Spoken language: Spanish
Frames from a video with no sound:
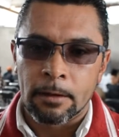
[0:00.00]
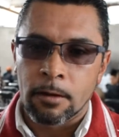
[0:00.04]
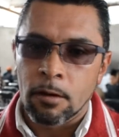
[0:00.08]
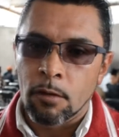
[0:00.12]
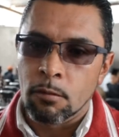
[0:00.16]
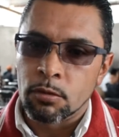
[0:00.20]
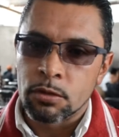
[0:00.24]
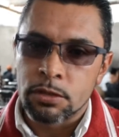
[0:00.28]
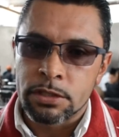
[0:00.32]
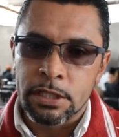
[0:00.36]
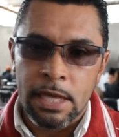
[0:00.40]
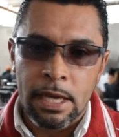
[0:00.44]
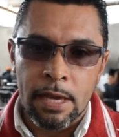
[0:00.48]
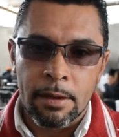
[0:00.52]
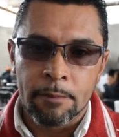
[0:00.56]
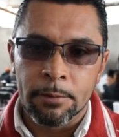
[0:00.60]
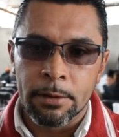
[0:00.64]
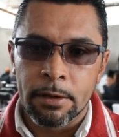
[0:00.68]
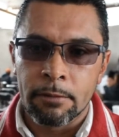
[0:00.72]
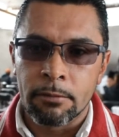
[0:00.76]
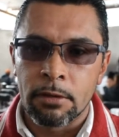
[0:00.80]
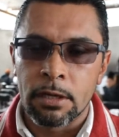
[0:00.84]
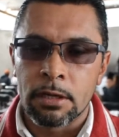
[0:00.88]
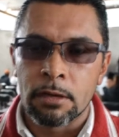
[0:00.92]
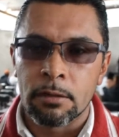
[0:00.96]
Como
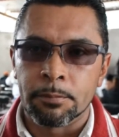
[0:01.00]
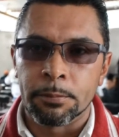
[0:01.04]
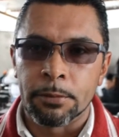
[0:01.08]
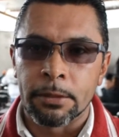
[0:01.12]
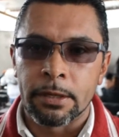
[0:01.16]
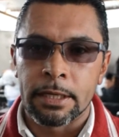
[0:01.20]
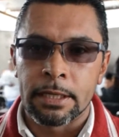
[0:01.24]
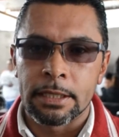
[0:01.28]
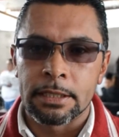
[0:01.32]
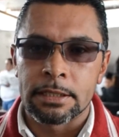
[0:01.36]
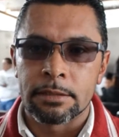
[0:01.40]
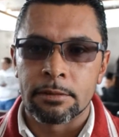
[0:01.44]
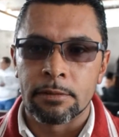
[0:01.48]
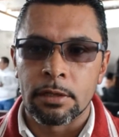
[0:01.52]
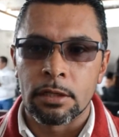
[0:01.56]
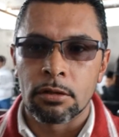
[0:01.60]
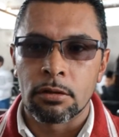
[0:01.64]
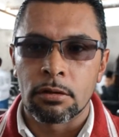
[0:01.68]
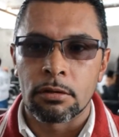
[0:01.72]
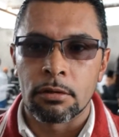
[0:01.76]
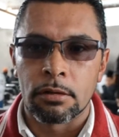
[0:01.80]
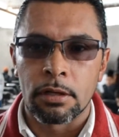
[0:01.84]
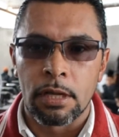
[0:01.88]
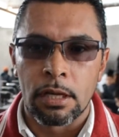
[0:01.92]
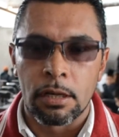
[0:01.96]
siempre, bueno, pues
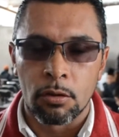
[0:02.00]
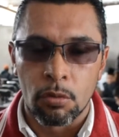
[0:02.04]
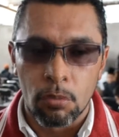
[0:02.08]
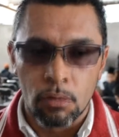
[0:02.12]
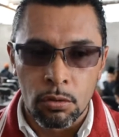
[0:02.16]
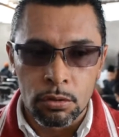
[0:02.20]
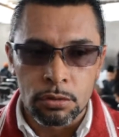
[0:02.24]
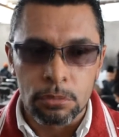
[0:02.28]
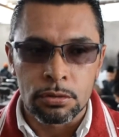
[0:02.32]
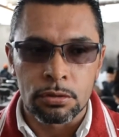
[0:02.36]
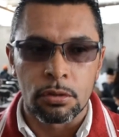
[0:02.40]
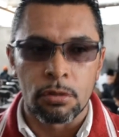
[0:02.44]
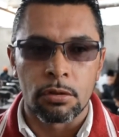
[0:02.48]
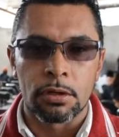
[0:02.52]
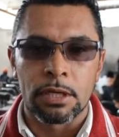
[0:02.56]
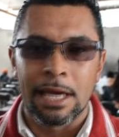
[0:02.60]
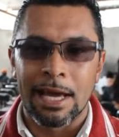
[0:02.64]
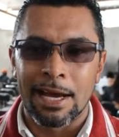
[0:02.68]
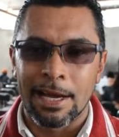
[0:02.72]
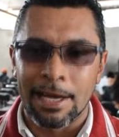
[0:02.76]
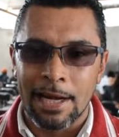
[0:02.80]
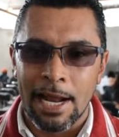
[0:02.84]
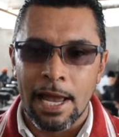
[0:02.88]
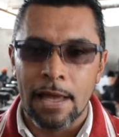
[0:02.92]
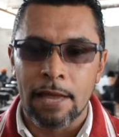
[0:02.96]
recibiendo con el gusto y
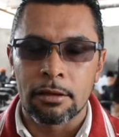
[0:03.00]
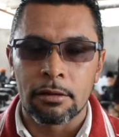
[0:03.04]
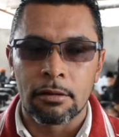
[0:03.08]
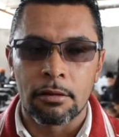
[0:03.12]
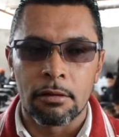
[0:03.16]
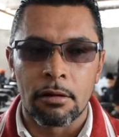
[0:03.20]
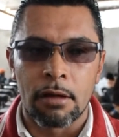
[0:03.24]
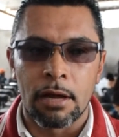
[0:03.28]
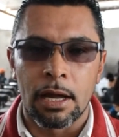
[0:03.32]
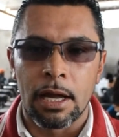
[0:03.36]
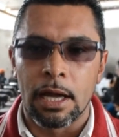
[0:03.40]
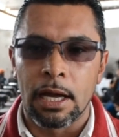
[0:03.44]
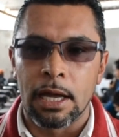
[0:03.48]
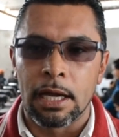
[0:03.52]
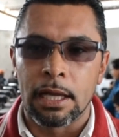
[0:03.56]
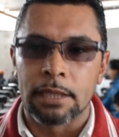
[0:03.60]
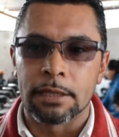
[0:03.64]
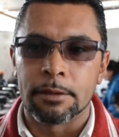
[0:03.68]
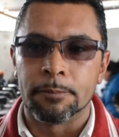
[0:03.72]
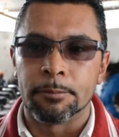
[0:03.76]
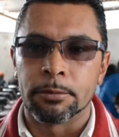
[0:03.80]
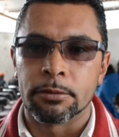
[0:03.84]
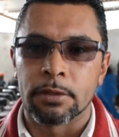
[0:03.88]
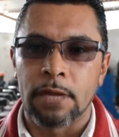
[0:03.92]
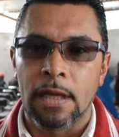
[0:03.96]
agrado al
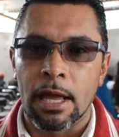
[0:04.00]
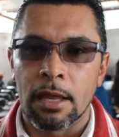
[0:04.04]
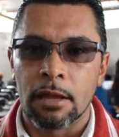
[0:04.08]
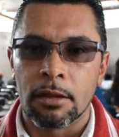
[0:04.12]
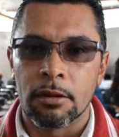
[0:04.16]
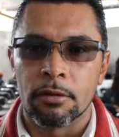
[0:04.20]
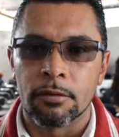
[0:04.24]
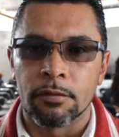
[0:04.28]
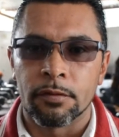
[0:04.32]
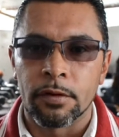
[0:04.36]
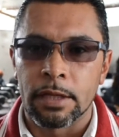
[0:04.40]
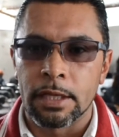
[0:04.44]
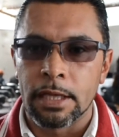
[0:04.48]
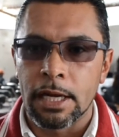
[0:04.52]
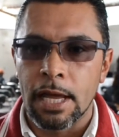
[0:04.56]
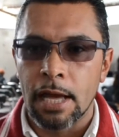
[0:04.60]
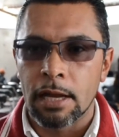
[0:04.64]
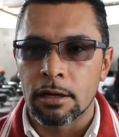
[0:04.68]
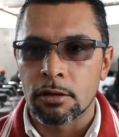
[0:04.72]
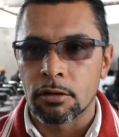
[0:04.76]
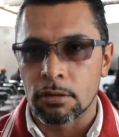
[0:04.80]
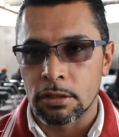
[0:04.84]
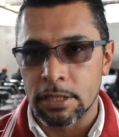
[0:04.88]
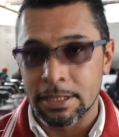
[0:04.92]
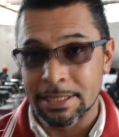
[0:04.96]
diputado
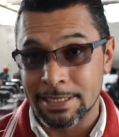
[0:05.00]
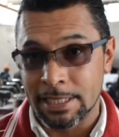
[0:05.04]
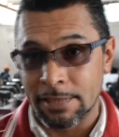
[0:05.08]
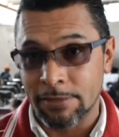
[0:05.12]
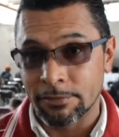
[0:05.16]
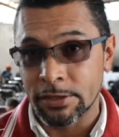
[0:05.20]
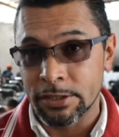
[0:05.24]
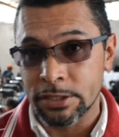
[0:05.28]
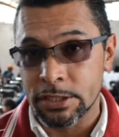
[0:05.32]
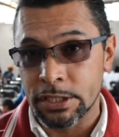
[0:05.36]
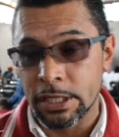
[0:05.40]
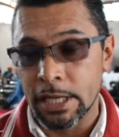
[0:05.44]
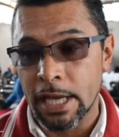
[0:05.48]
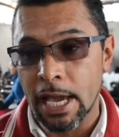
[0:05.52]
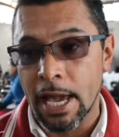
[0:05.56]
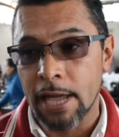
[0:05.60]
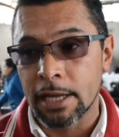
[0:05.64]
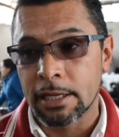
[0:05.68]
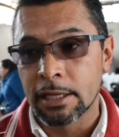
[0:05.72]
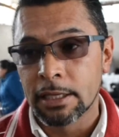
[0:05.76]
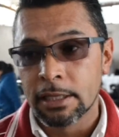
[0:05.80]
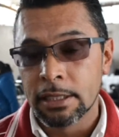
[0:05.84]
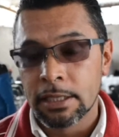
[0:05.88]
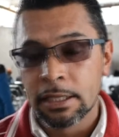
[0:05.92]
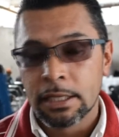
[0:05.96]
federal Jorge Estefan
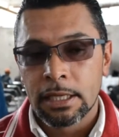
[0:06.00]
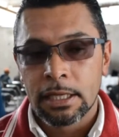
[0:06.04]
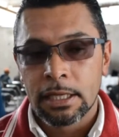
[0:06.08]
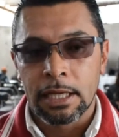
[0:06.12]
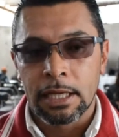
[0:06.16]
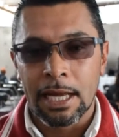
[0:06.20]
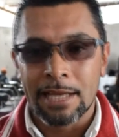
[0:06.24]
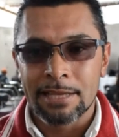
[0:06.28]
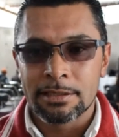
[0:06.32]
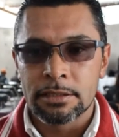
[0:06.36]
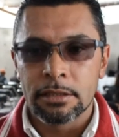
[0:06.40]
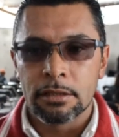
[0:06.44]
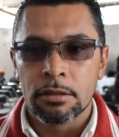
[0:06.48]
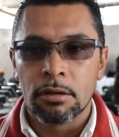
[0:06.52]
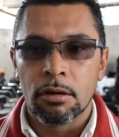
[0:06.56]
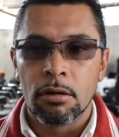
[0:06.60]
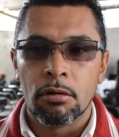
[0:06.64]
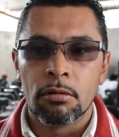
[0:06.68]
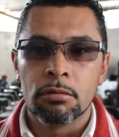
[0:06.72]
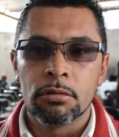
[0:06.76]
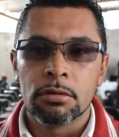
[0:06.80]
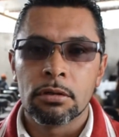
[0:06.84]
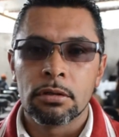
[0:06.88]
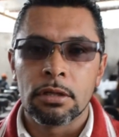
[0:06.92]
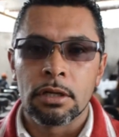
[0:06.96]
Chiriac, que ha
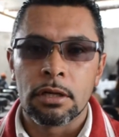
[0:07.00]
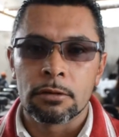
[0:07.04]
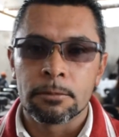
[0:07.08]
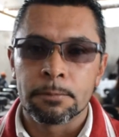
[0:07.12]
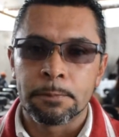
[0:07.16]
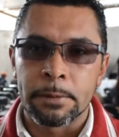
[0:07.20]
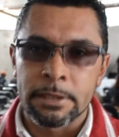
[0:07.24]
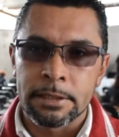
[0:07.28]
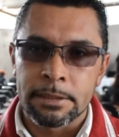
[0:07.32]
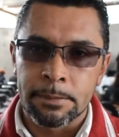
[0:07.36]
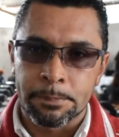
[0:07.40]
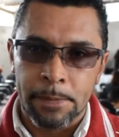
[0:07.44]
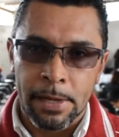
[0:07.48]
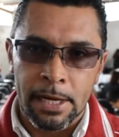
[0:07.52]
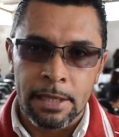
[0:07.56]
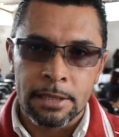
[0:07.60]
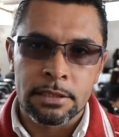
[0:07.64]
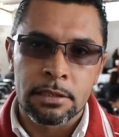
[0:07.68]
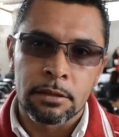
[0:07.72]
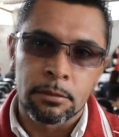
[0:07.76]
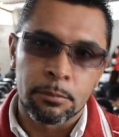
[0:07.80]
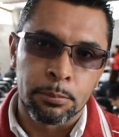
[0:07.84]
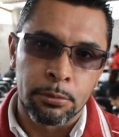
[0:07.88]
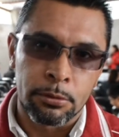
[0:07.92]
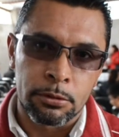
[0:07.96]
sido uno de los
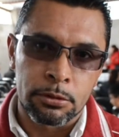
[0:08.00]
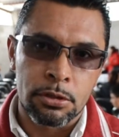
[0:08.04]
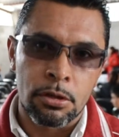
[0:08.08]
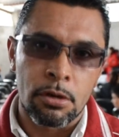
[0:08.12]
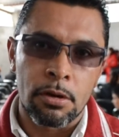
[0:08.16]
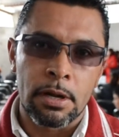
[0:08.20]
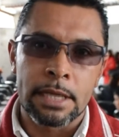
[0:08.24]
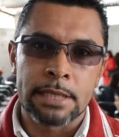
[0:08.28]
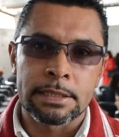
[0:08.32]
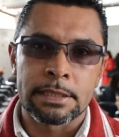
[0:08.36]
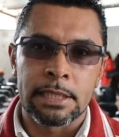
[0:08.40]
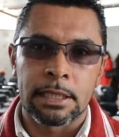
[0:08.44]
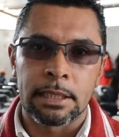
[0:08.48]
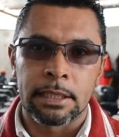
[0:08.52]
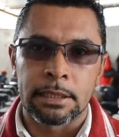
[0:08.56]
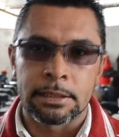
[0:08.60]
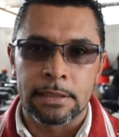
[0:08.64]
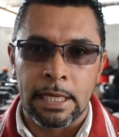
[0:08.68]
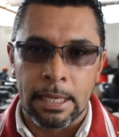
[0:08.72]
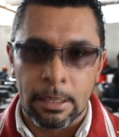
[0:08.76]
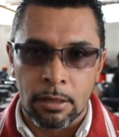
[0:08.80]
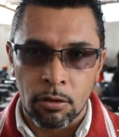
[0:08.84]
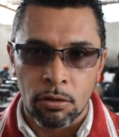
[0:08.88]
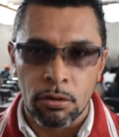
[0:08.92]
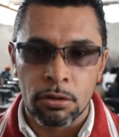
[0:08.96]
principales impulsores del
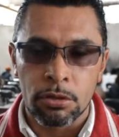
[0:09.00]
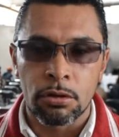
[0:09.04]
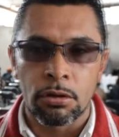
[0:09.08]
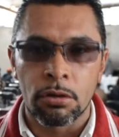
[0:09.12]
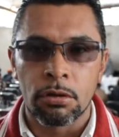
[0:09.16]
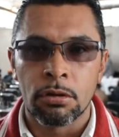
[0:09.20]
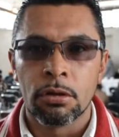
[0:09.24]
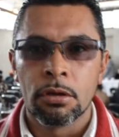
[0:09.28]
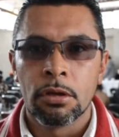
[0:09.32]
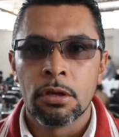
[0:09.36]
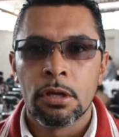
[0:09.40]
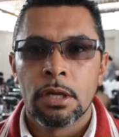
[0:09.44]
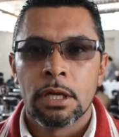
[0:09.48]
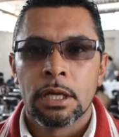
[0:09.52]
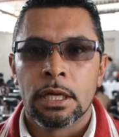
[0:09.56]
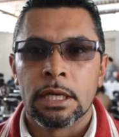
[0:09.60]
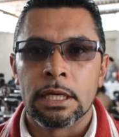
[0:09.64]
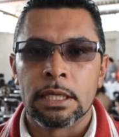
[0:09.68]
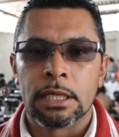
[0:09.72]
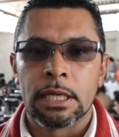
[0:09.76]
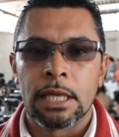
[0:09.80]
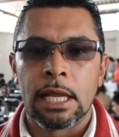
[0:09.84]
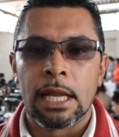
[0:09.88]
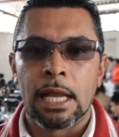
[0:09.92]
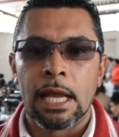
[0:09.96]
desarrollo
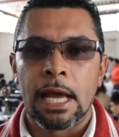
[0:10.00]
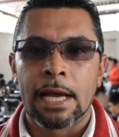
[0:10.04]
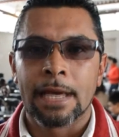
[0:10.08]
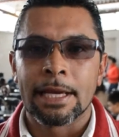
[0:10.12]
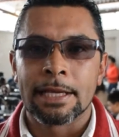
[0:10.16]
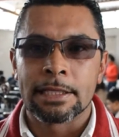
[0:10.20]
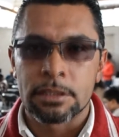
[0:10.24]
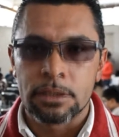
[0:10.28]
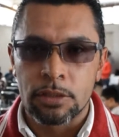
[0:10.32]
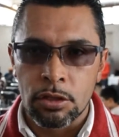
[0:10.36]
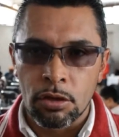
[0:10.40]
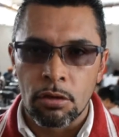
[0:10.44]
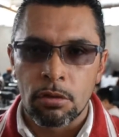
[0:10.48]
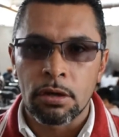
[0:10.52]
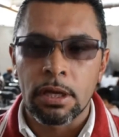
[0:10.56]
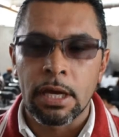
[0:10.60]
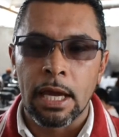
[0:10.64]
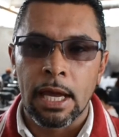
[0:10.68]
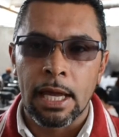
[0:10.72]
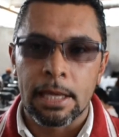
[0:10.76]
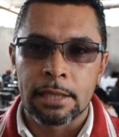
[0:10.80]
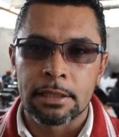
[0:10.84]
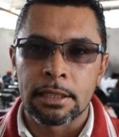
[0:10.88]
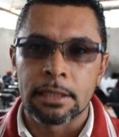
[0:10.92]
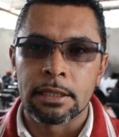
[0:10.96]
y de la gestión
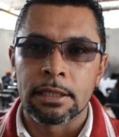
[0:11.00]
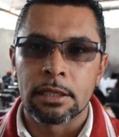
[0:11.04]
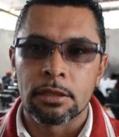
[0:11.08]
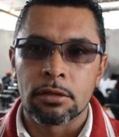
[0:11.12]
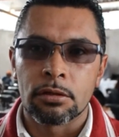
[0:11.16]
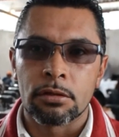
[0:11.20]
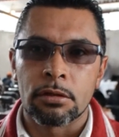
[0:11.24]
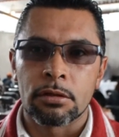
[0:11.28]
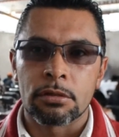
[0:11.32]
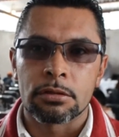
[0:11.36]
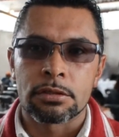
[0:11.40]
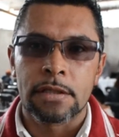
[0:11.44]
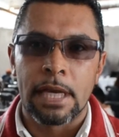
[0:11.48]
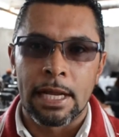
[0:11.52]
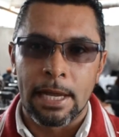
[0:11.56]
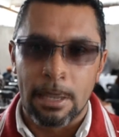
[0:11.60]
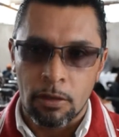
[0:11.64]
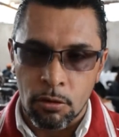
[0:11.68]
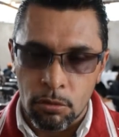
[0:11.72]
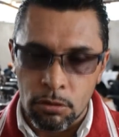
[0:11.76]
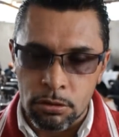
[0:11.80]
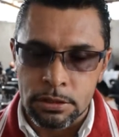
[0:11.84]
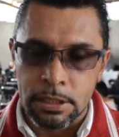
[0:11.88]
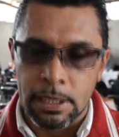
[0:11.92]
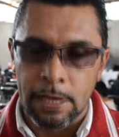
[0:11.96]
que ha tenido
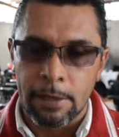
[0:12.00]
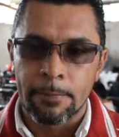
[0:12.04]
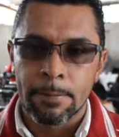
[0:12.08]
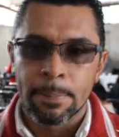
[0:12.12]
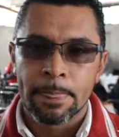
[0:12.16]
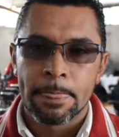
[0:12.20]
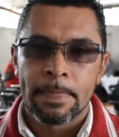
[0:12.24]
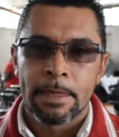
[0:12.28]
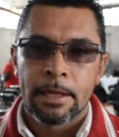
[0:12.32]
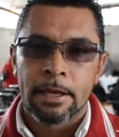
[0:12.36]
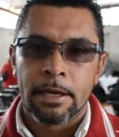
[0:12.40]
Zaragoza.